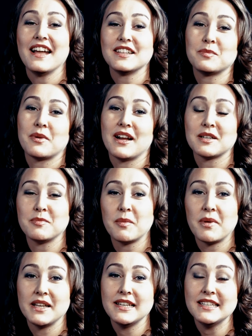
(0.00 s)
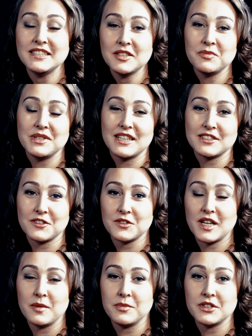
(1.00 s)
Это проект «По понятиям». Меня зовут
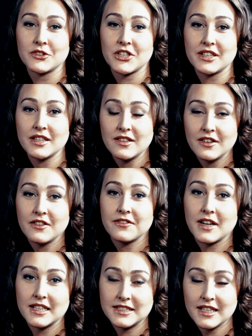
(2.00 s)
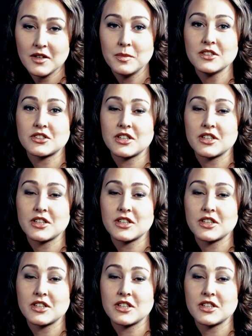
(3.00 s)
Альбина Шакирова. В гостях был